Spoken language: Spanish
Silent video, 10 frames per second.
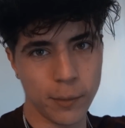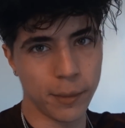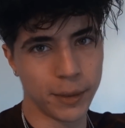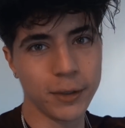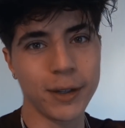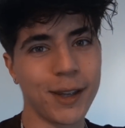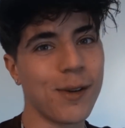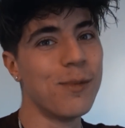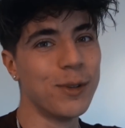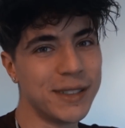os lo prometo que
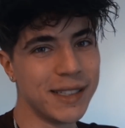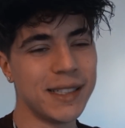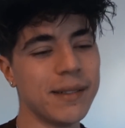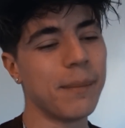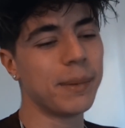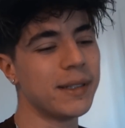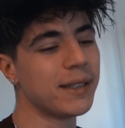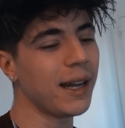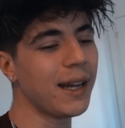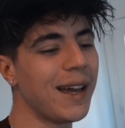tengo muchísima
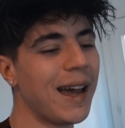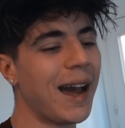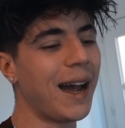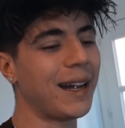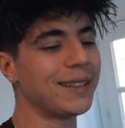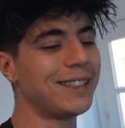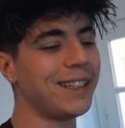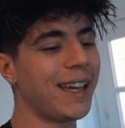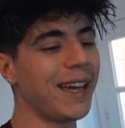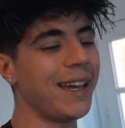prisa.
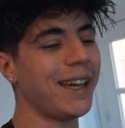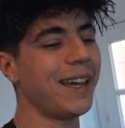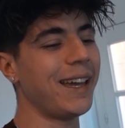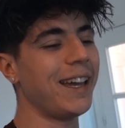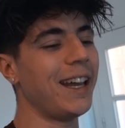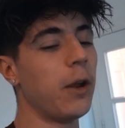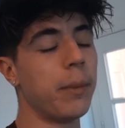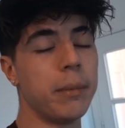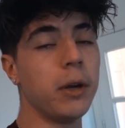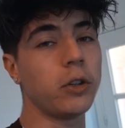Así que eh, lo
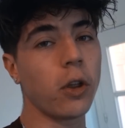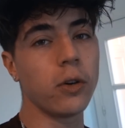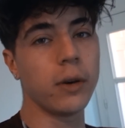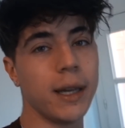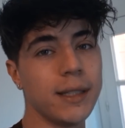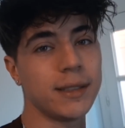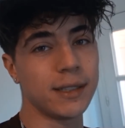primero de todo es